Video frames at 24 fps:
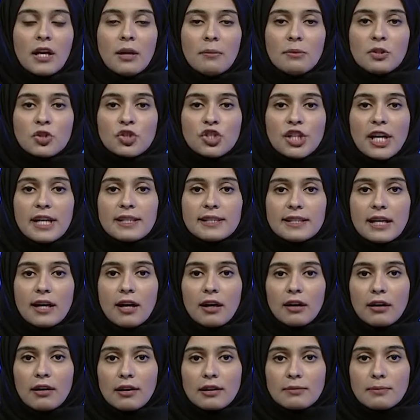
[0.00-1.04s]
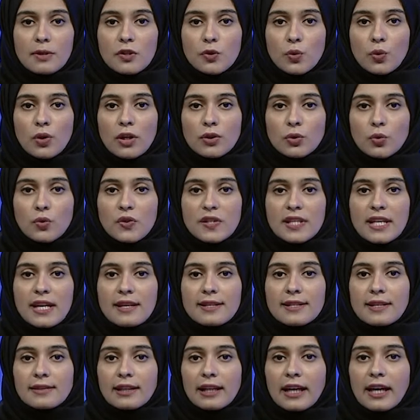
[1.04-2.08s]
من جهتها قالت مسؤولة
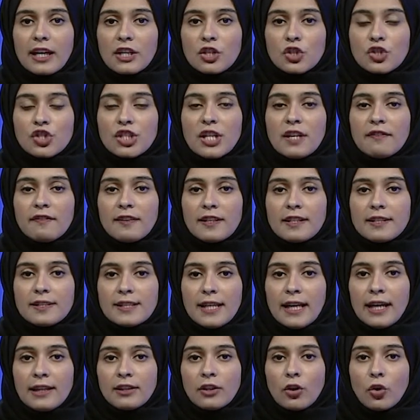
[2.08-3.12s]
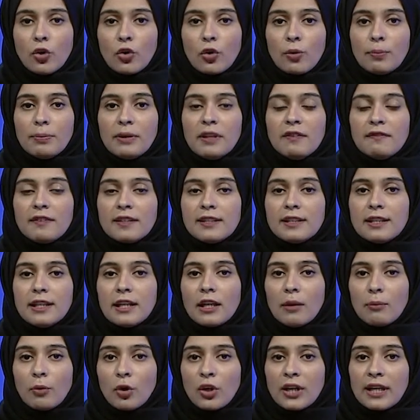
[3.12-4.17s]
السياسة الخارجية في الاتحاد الأوروبي فيدريكا
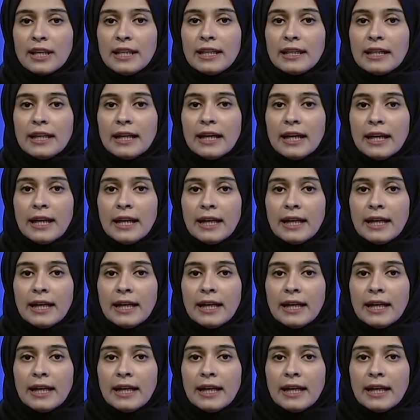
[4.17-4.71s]
موغيريني